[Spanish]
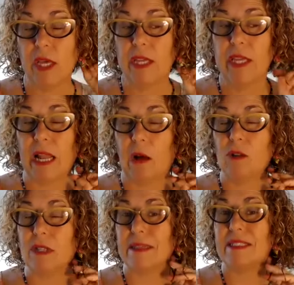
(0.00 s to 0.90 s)
y la
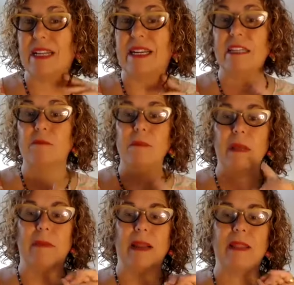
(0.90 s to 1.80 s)
otra masterclass
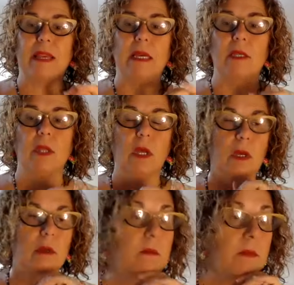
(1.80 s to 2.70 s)
me parece que es
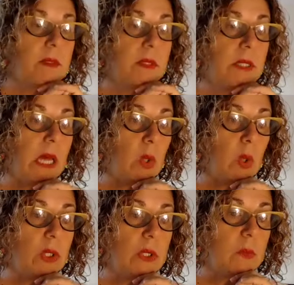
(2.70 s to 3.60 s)

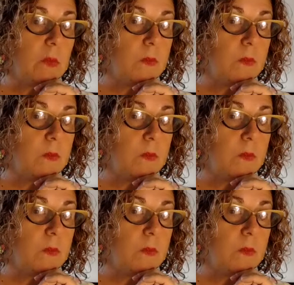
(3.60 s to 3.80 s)
tarot,